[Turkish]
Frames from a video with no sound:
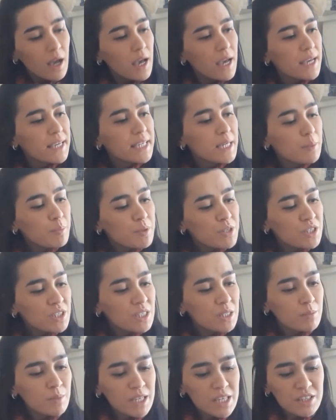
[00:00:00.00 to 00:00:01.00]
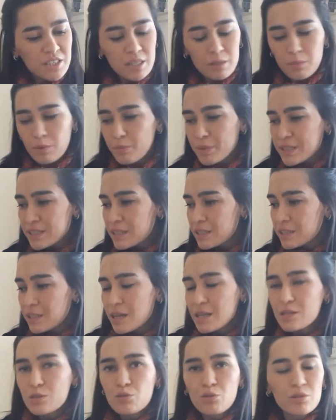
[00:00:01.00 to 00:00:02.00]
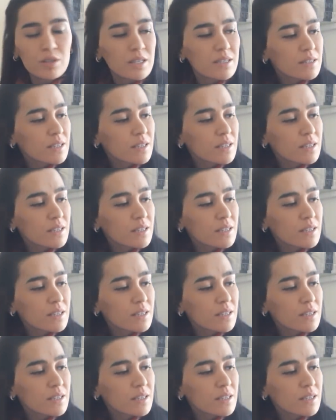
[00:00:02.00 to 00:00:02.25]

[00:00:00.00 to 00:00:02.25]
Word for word: E, yapıştırma işlemi bittikten sonra